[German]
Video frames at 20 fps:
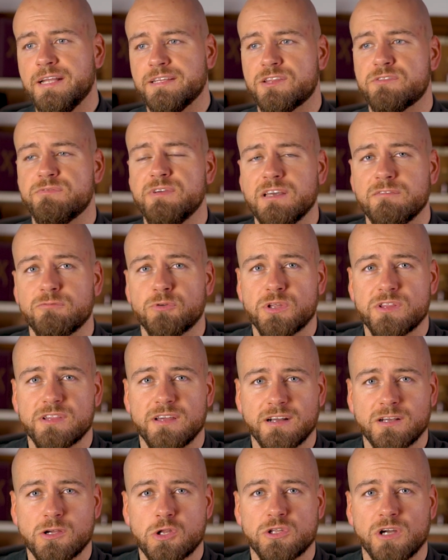Deswegen würde ich
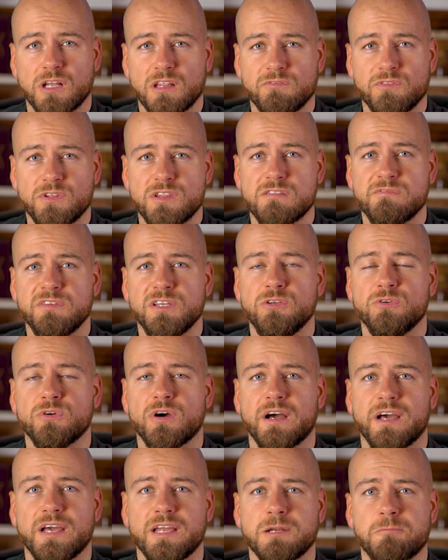sagen, starten wir ins Video
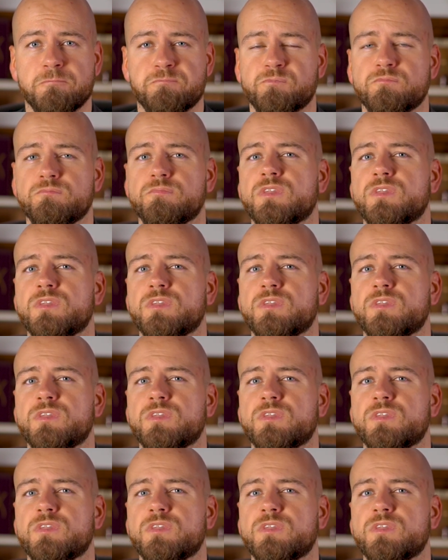rein.